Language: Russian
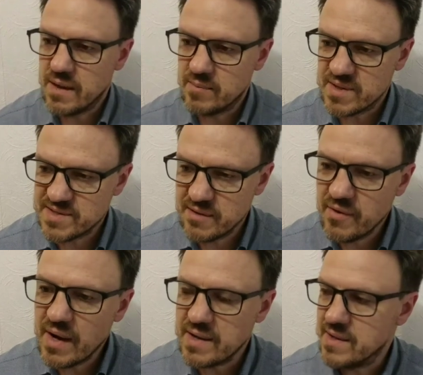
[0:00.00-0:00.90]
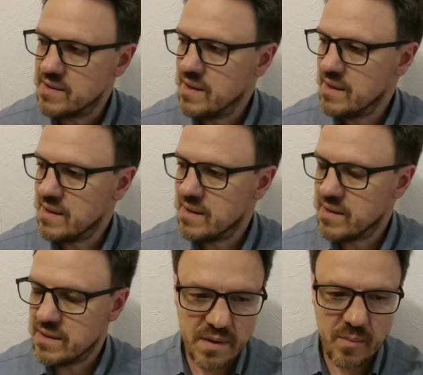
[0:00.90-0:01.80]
обоснования да, или